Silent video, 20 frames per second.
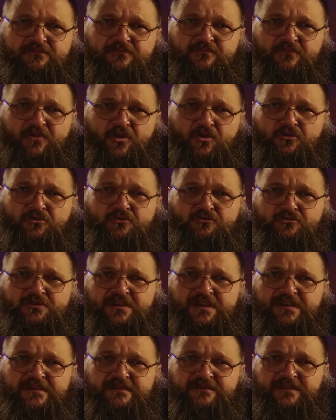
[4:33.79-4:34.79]

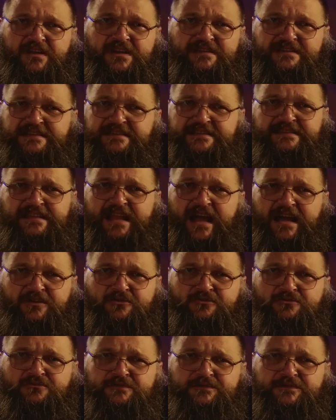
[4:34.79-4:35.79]
dokonuje wielkich
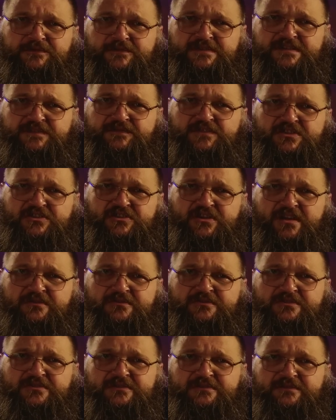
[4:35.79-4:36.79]
znaków,
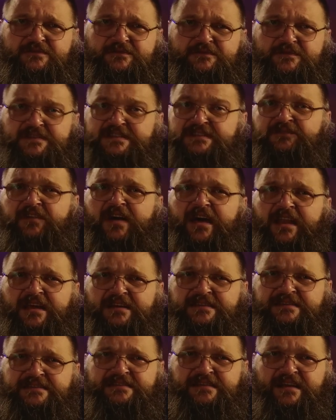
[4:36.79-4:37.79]
zwycięstw, wyzwala
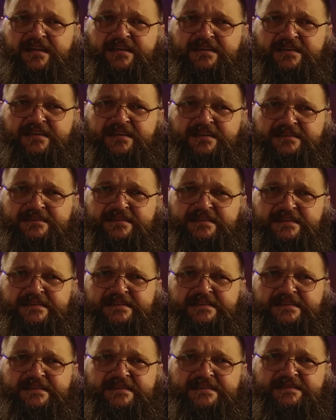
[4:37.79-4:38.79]
Izraela
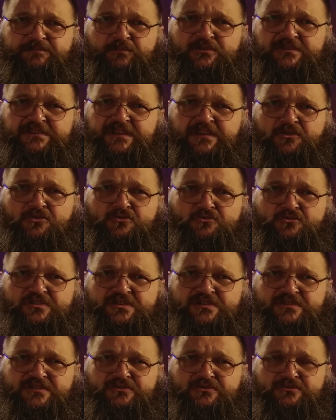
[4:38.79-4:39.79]
spod tego
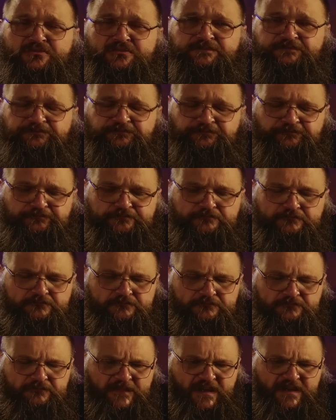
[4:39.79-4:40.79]
ucisku.
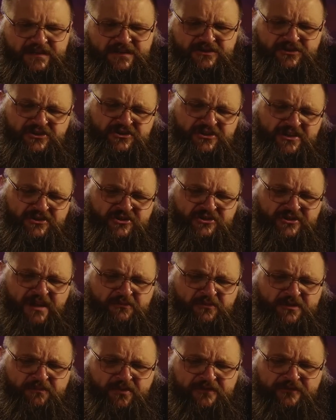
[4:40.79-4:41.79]
I dzisiaj
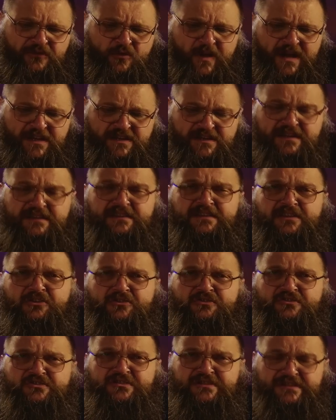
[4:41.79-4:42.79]
czytamy powołanie
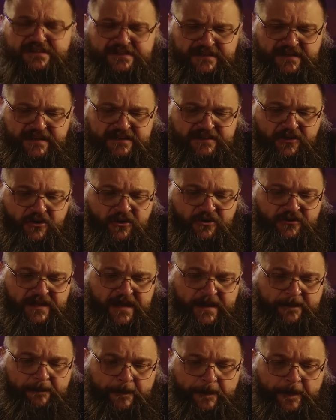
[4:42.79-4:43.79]
jednego z nich,
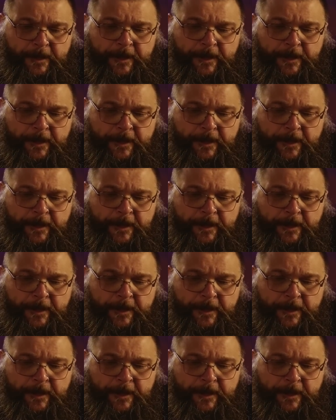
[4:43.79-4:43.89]
Gedeona